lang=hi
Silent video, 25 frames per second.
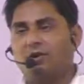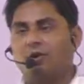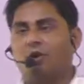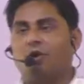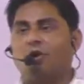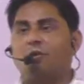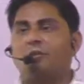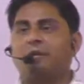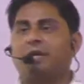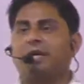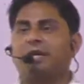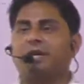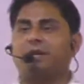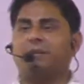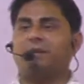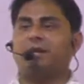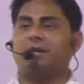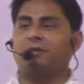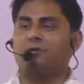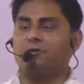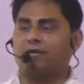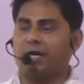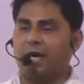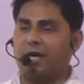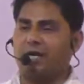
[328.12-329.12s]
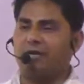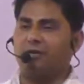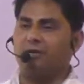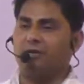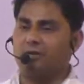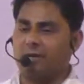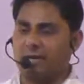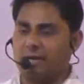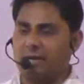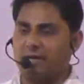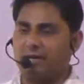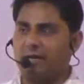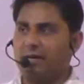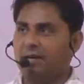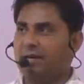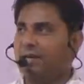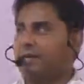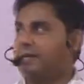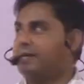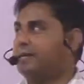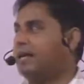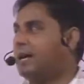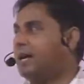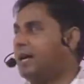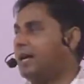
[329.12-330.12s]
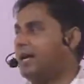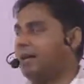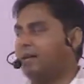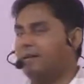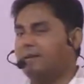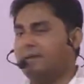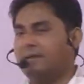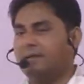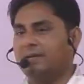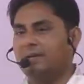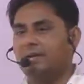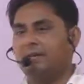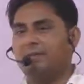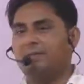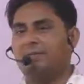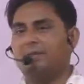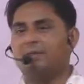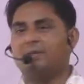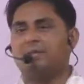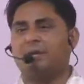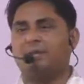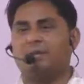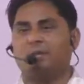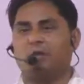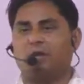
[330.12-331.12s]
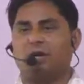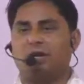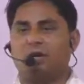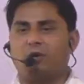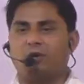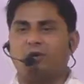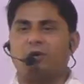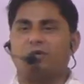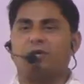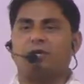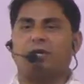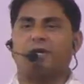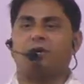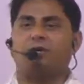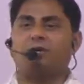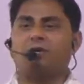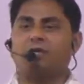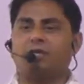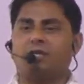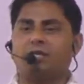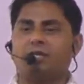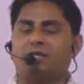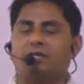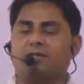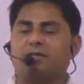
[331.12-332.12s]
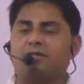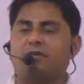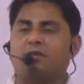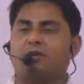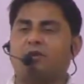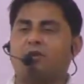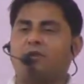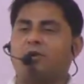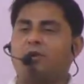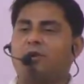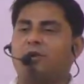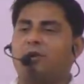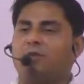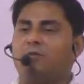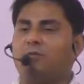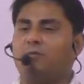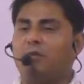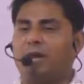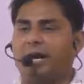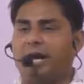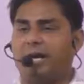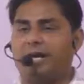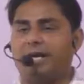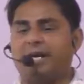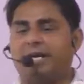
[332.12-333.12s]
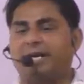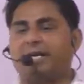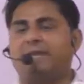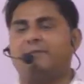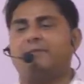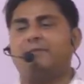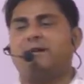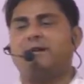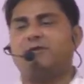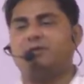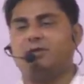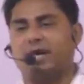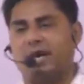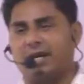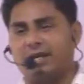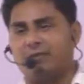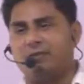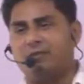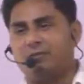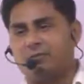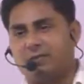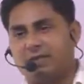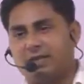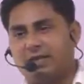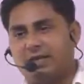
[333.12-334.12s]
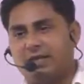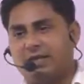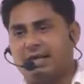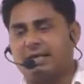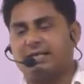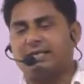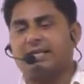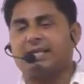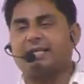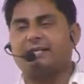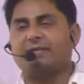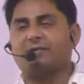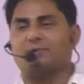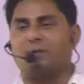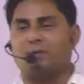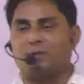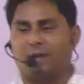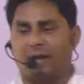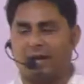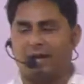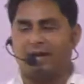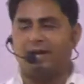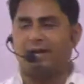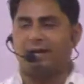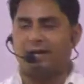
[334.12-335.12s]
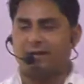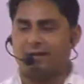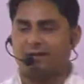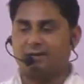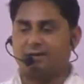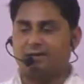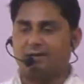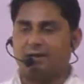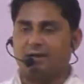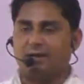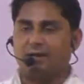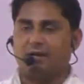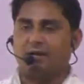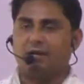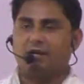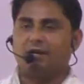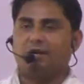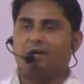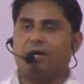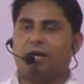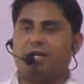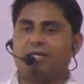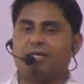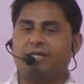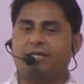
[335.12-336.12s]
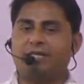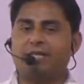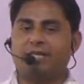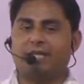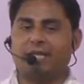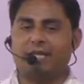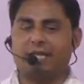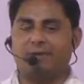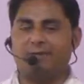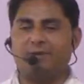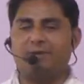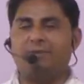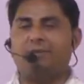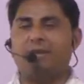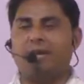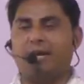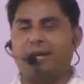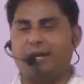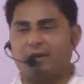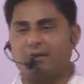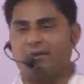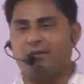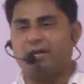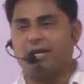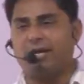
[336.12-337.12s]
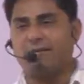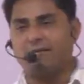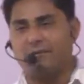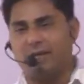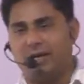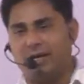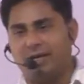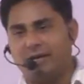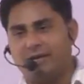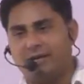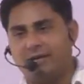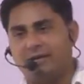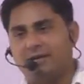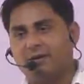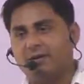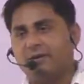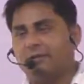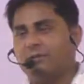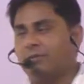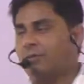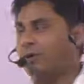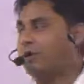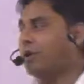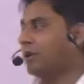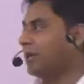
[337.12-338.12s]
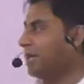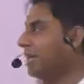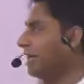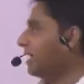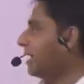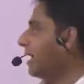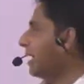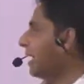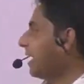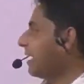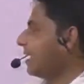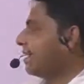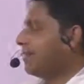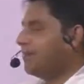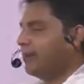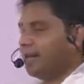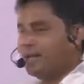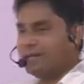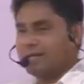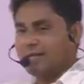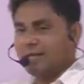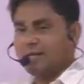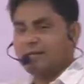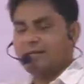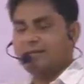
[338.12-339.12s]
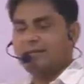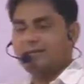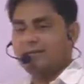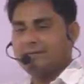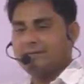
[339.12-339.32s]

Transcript: ओम के नियम के अनुसार ही होता है या ये जब कुंडली घूमती है ना कोई चीज़ तो वो फेराटे के नियम के अनुसार ही घूमती है कैसे कैसे उस पर बल लग रहा है तो ऐसे जितने भी बिलियन होते हैं ना बिलियन वो इन्हीं का कहना मानते हैं